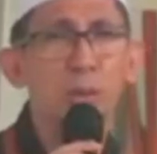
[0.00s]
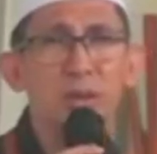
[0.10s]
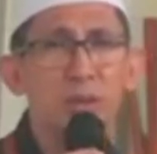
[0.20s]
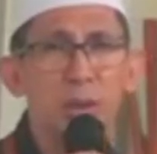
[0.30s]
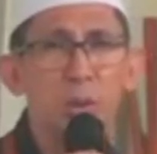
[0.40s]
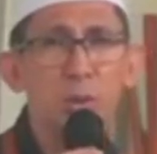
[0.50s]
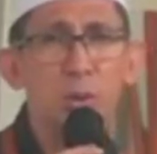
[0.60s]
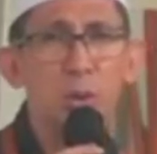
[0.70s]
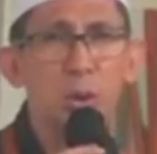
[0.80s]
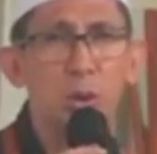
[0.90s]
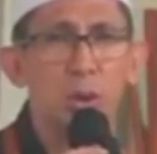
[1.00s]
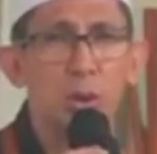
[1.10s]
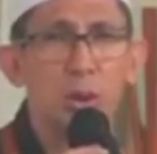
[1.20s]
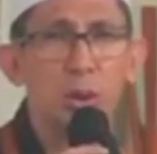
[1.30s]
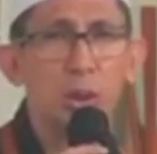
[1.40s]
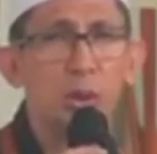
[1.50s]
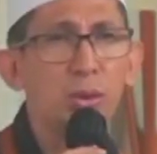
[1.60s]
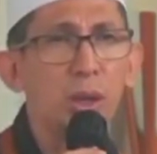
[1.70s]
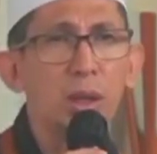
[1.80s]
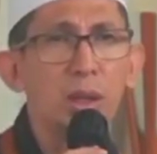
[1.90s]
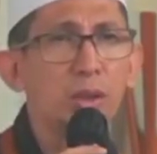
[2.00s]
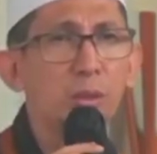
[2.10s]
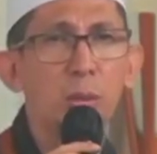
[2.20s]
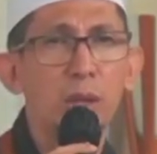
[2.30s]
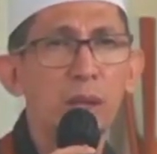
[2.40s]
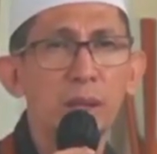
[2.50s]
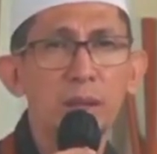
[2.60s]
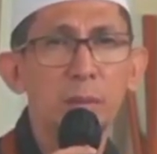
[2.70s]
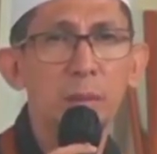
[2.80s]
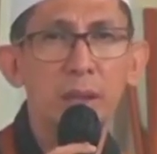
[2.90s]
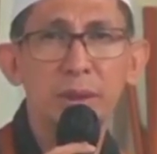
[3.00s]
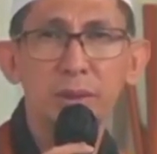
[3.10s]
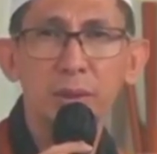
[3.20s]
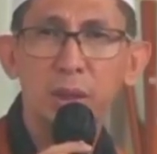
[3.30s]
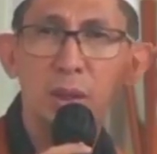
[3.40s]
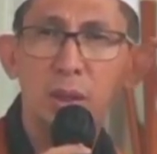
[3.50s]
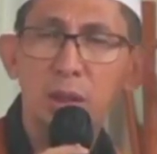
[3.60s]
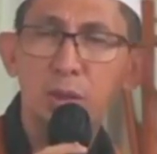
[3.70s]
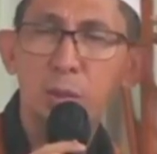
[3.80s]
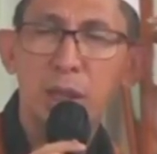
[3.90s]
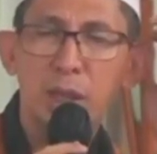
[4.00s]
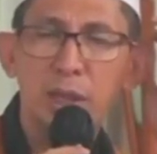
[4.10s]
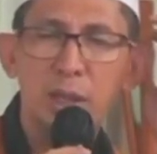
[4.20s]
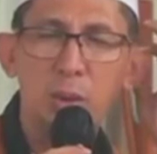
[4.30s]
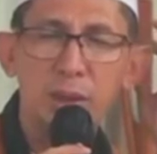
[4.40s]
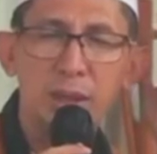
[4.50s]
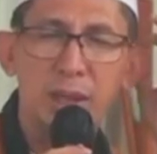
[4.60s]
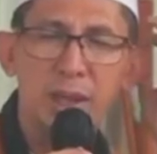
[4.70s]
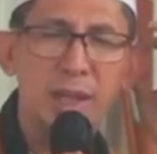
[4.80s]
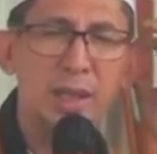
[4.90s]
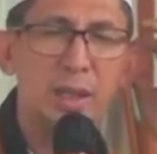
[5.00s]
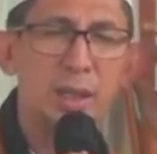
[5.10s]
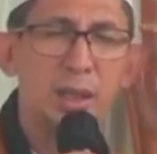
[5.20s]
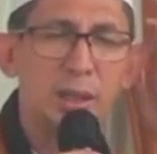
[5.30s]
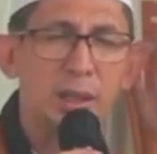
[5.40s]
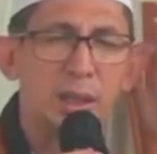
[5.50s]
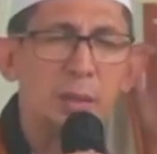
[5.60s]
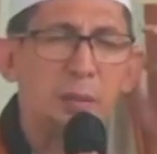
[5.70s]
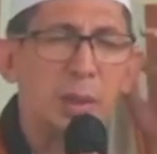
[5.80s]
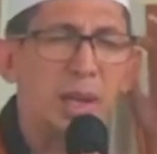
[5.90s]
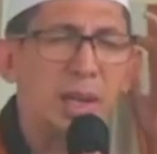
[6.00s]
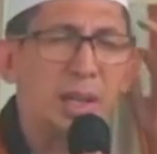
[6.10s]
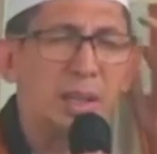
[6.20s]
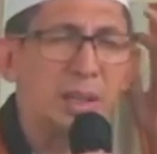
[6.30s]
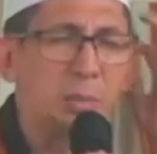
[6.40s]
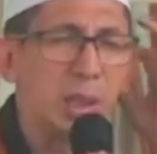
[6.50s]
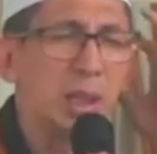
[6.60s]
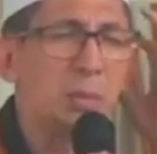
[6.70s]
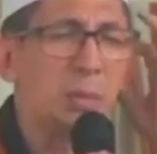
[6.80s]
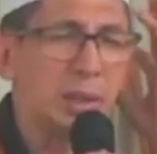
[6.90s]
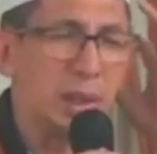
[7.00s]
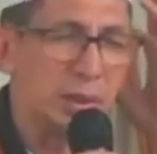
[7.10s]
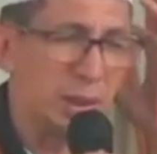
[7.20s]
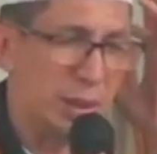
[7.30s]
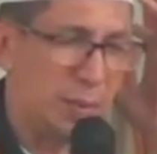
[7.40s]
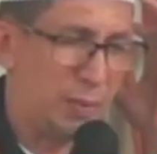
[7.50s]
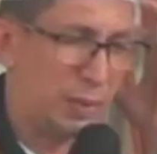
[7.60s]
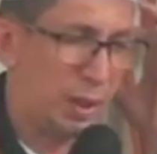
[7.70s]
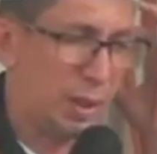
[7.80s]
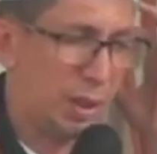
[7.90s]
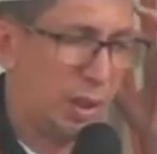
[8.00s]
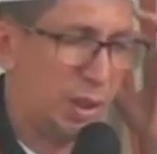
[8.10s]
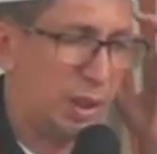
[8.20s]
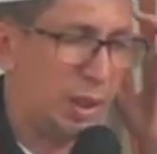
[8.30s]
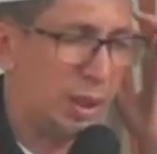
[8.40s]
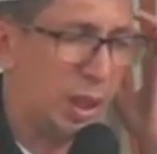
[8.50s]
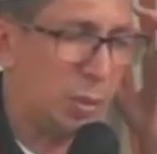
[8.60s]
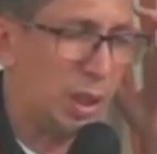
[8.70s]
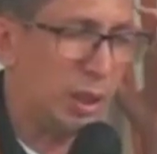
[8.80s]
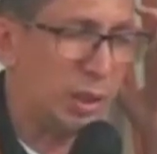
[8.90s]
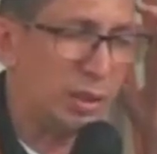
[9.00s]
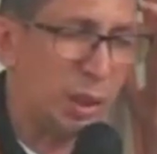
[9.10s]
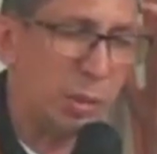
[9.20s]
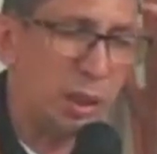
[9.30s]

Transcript: persatu Insya Allah semuanya akan dibalas dengan Allah Subhanahu Wa Taala dengan pahala yang berlipat ganda. Dan kami atas nama